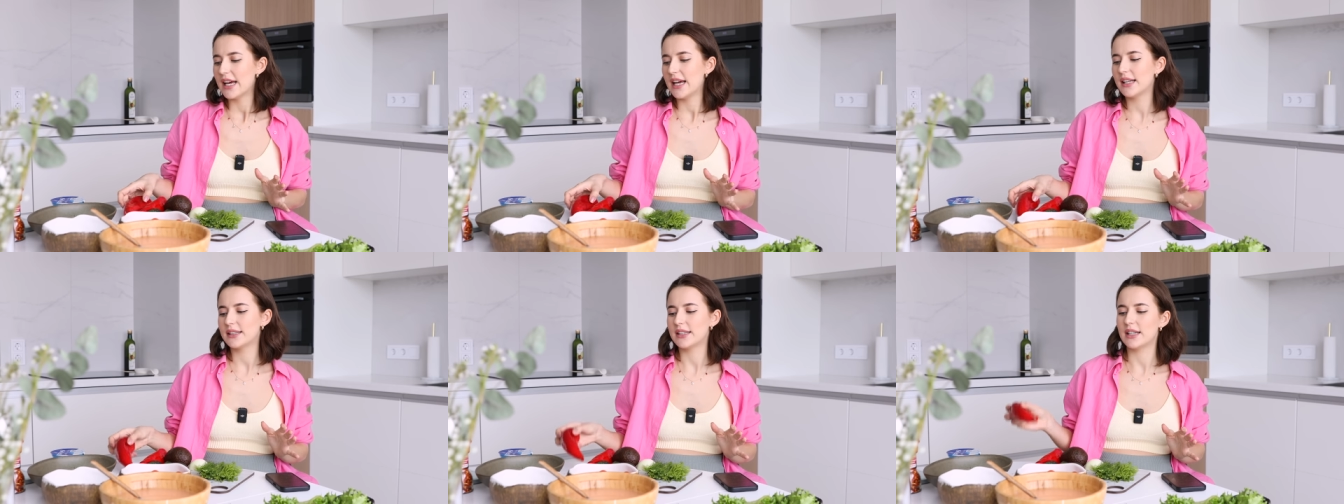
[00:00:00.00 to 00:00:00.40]

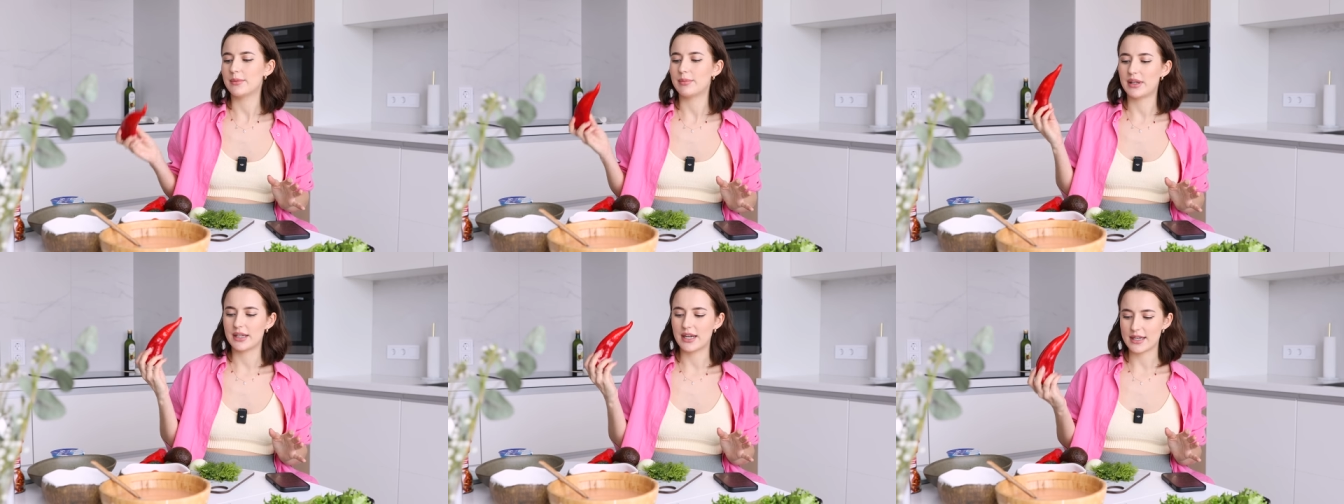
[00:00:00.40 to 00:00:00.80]

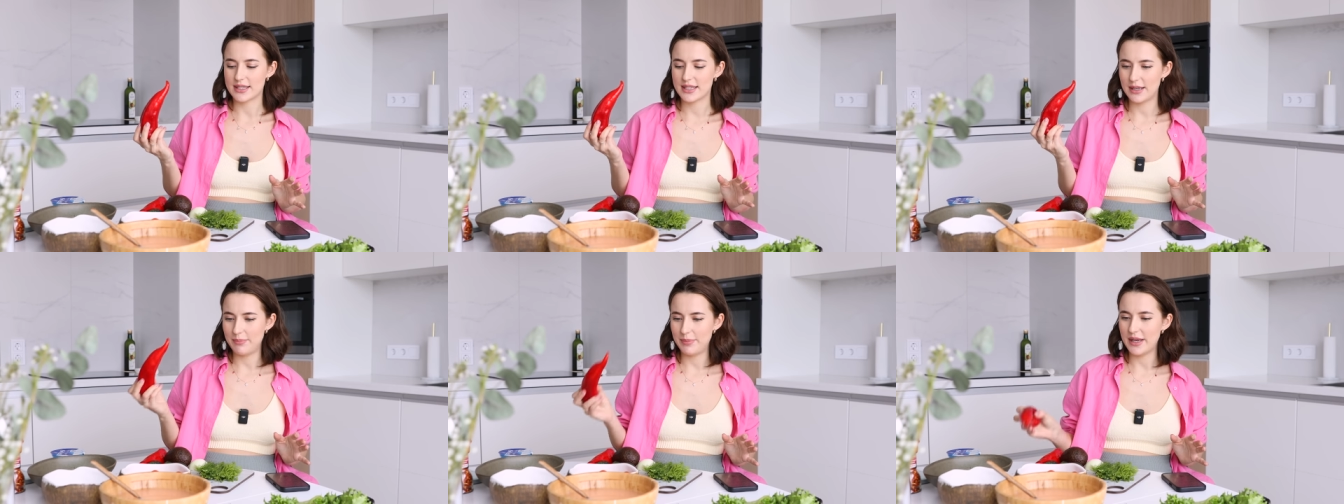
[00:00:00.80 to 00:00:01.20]
Это
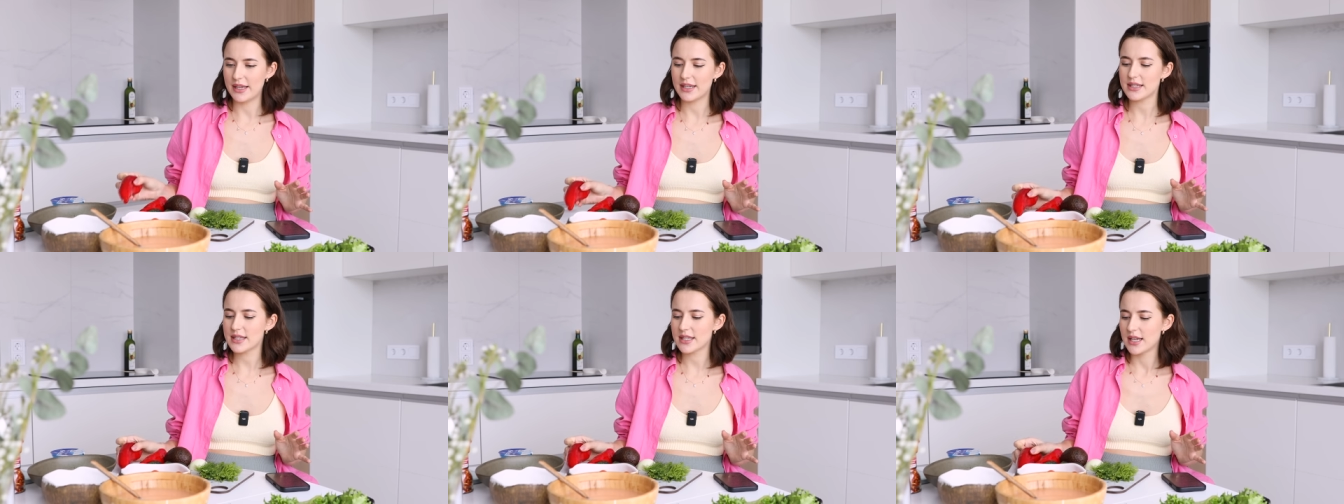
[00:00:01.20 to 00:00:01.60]
болгарский
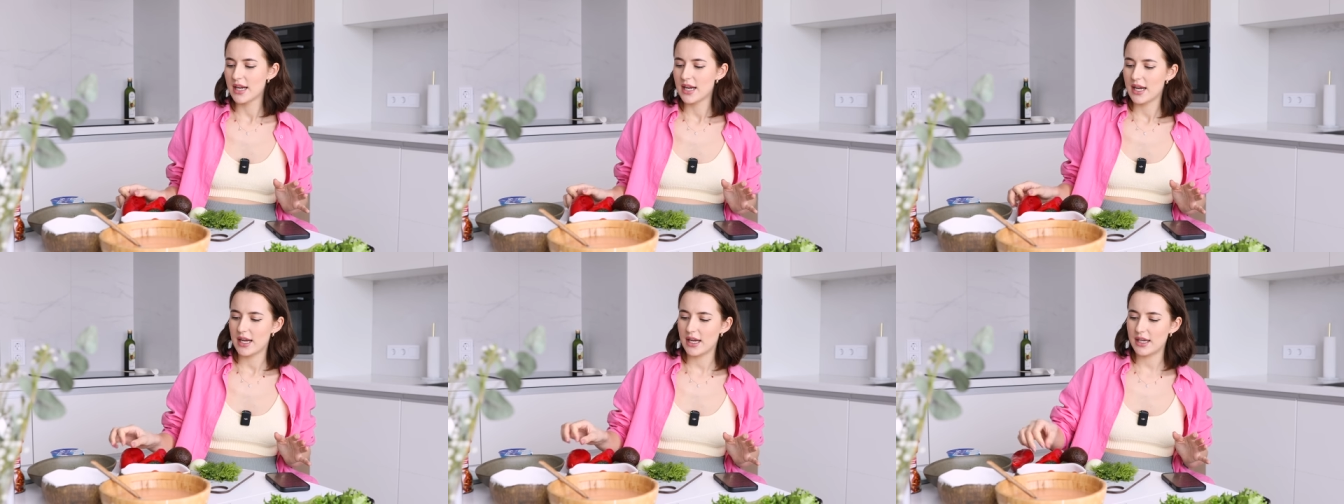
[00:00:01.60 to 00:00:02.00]
перец,
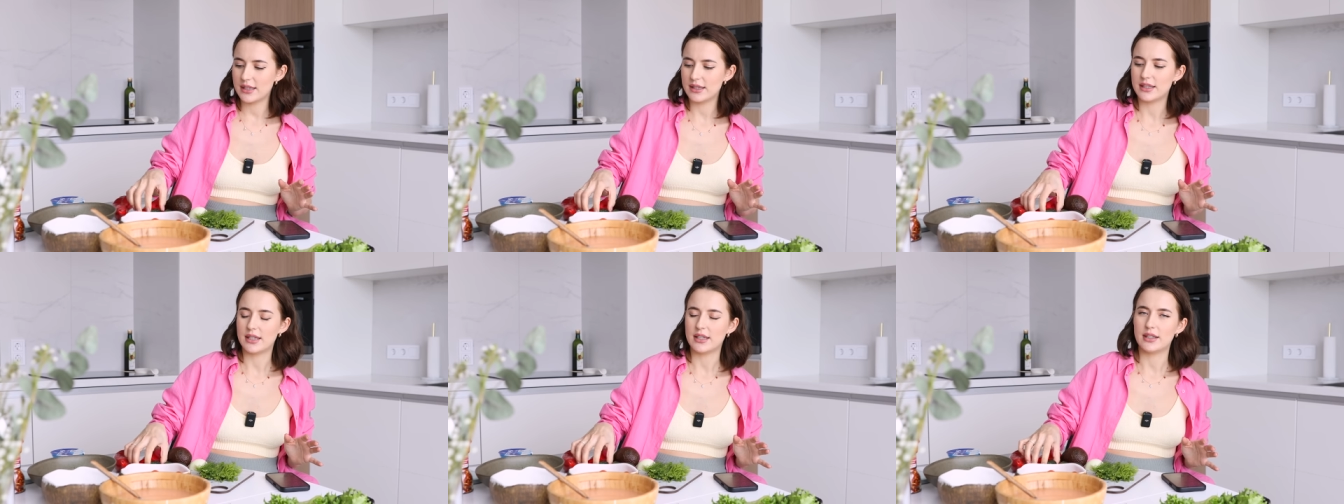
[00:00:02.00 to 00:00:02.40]

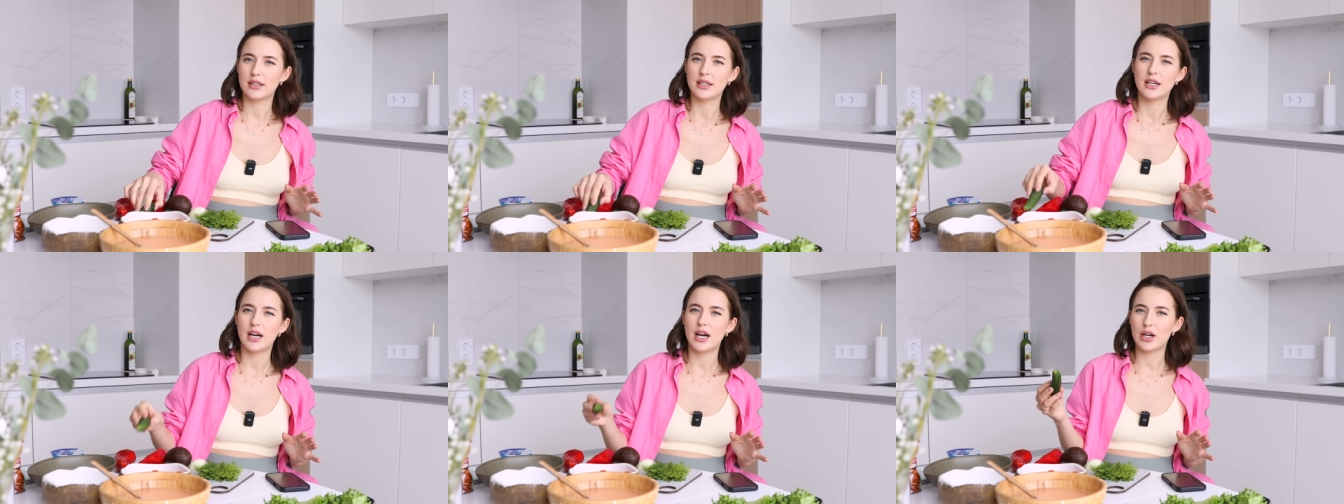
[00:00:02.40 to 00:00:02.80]
это
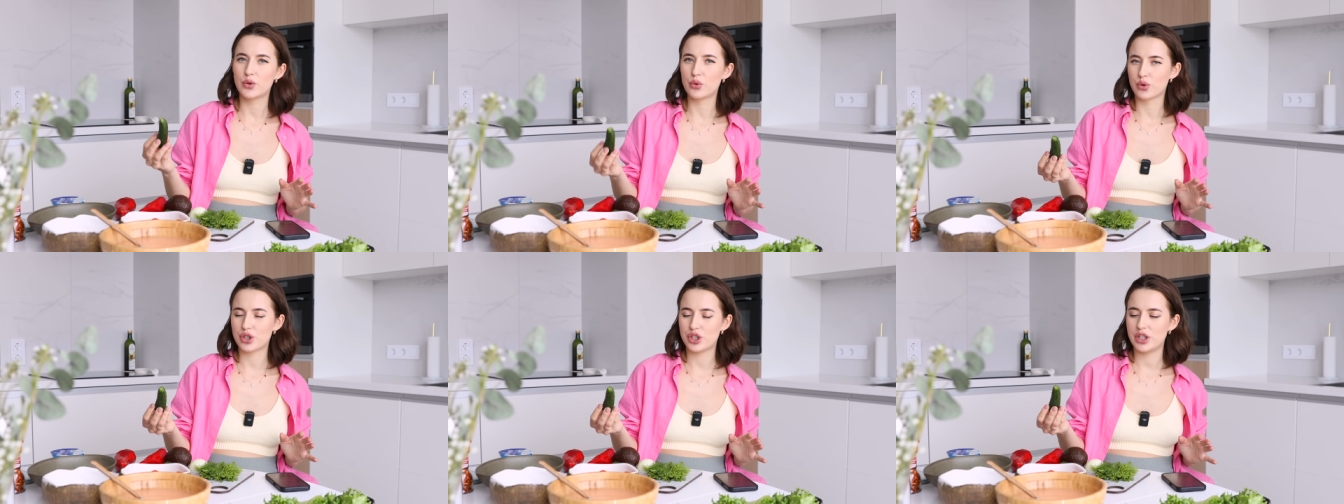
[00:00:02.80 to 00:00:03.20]

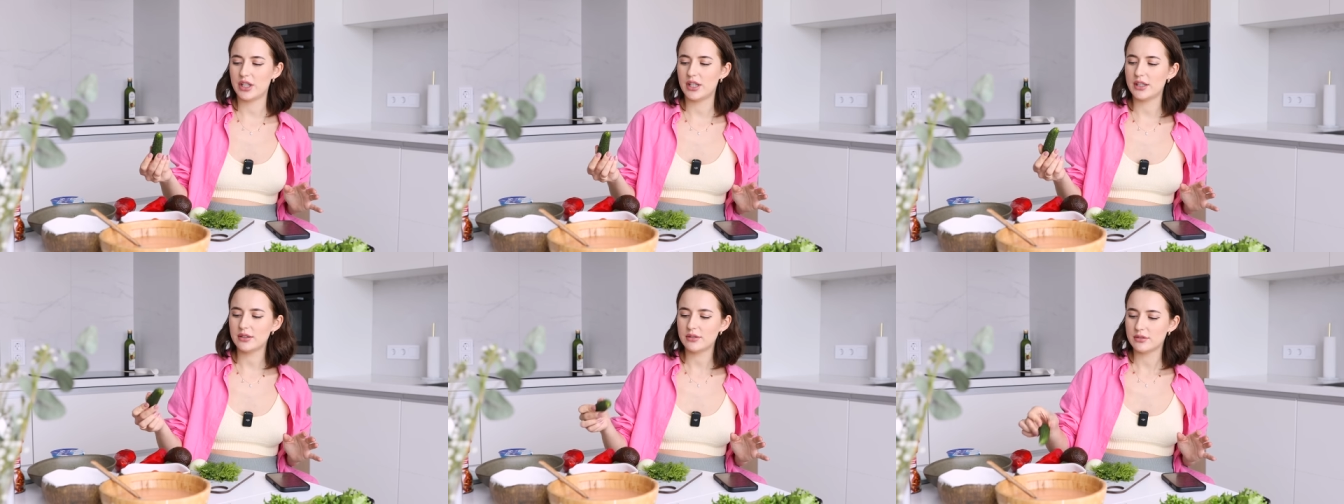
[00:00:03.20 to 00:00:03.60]

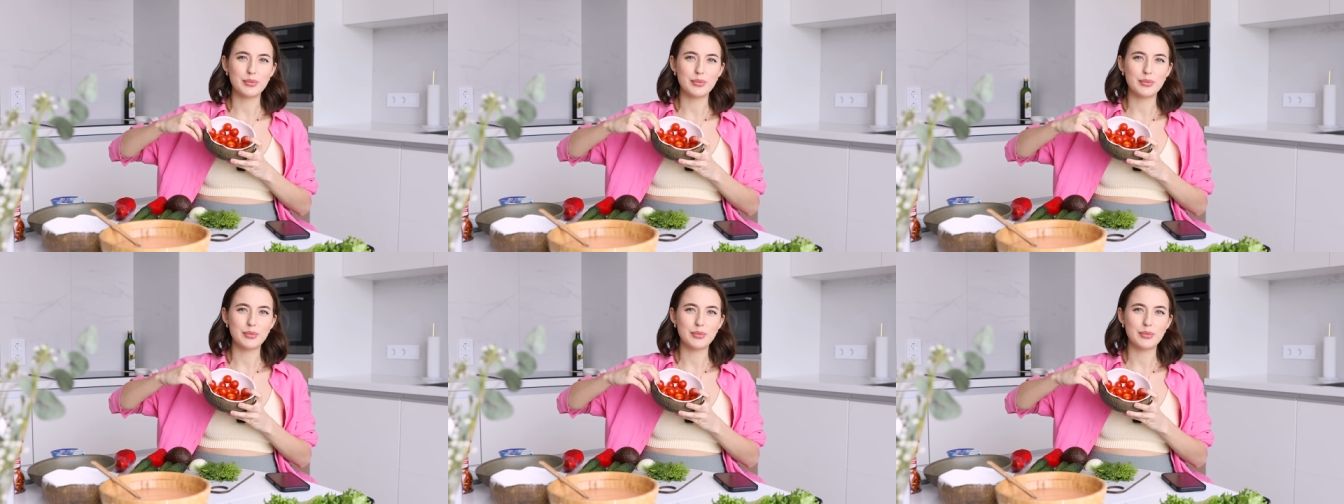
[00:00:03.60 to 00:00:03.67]
огурчики,